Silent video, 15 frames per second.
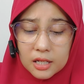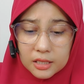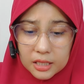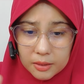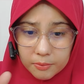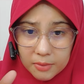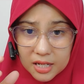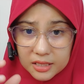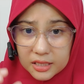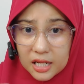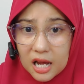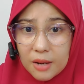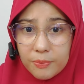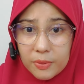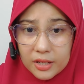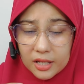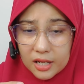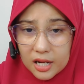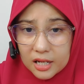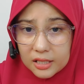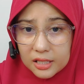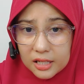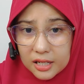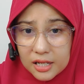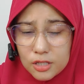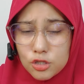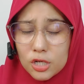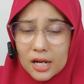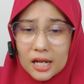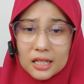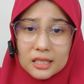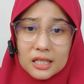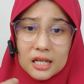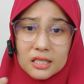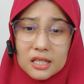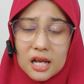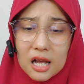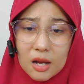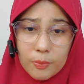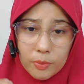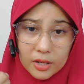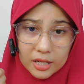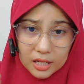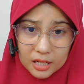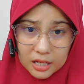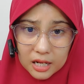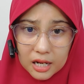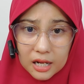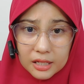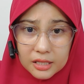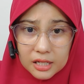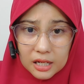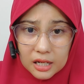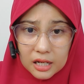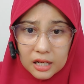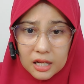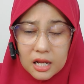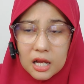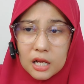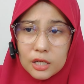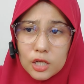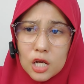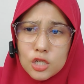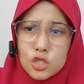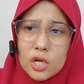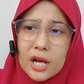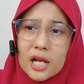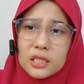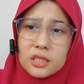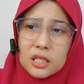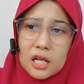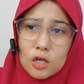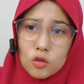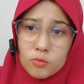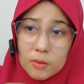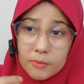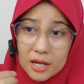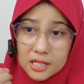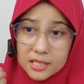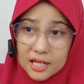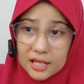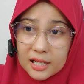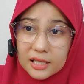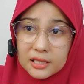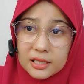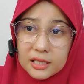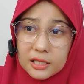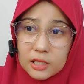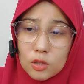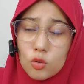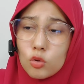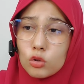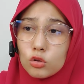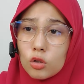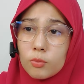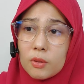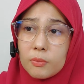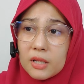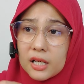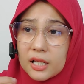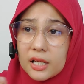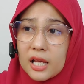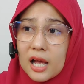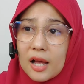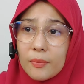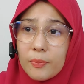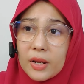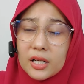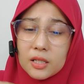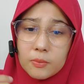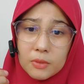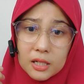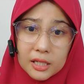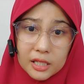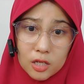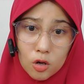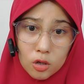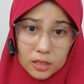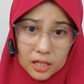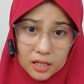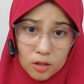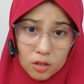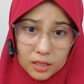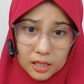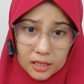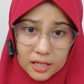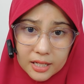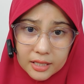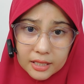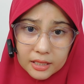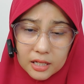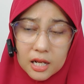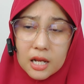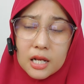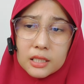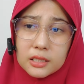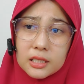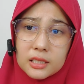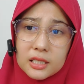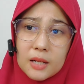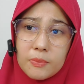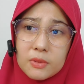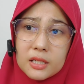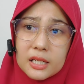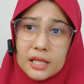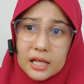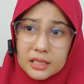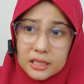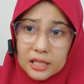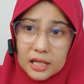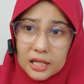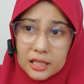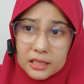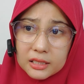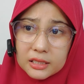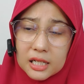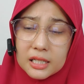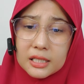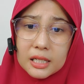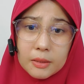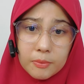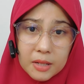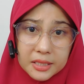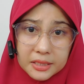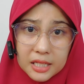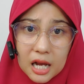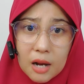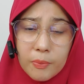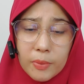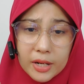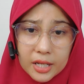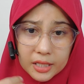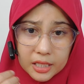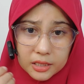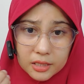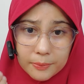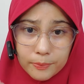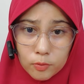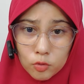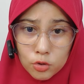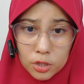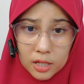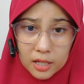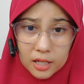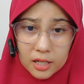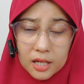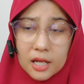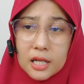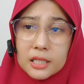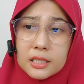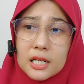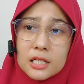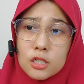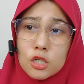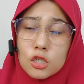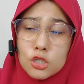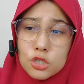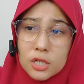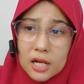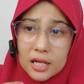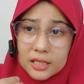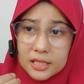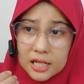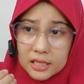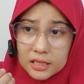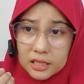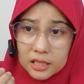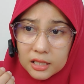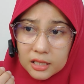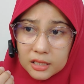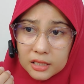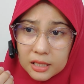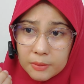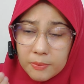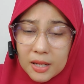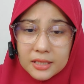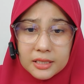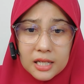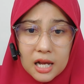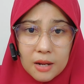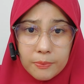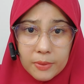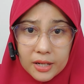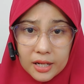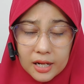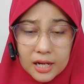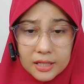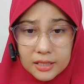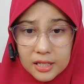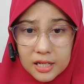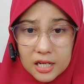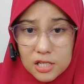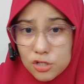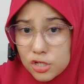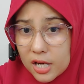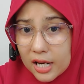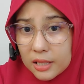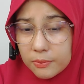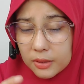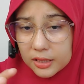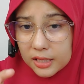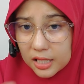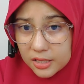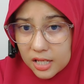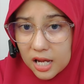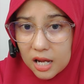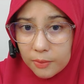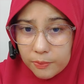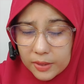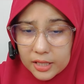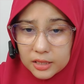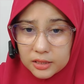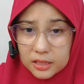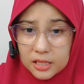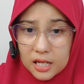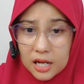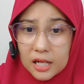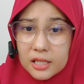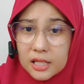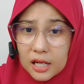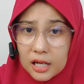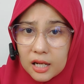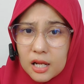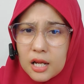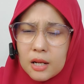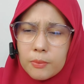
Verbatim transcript: Nikmati apa yang ada, jangan tanya apa yang nggak ada ya jangan terlalu memaksakan diri untuk memiliki apa yang dimiliki orang-orang lain. Tetap niatkan dan nikmati apa yang kita punya dan dan uh, nikmati apa yang ada, jangan bertanya apa yang tidak ada.